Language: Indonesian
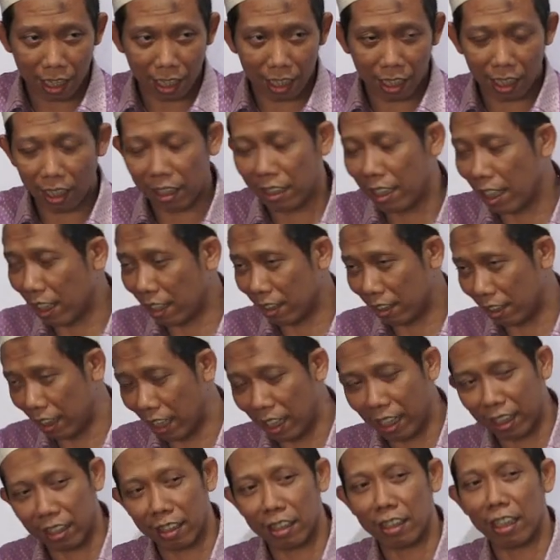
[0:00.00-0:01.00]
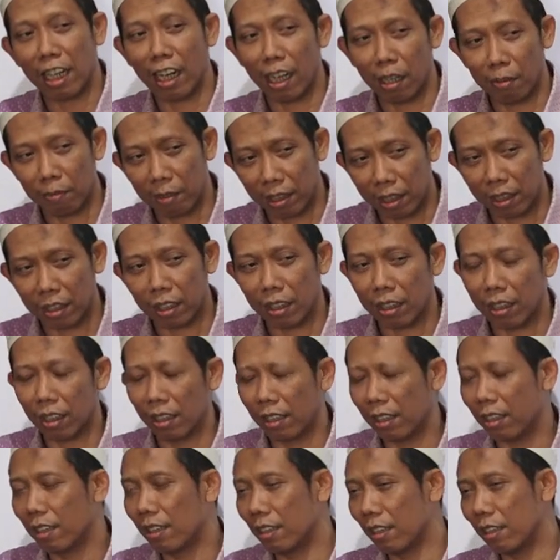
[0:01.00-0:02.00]
Iya, artinya yang jelek itu dicatat
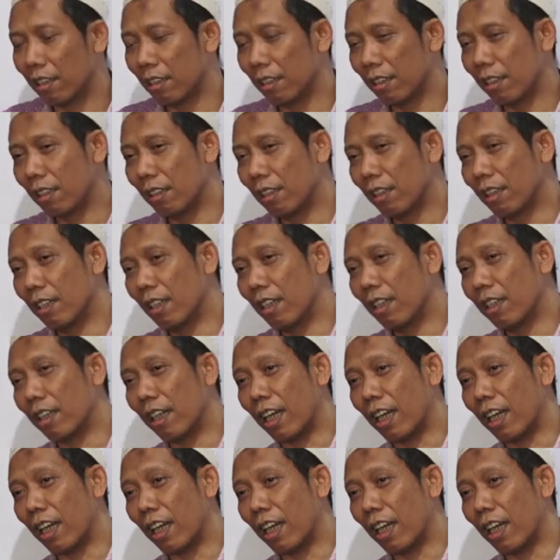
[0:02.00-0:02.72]
sebagai dosa kan.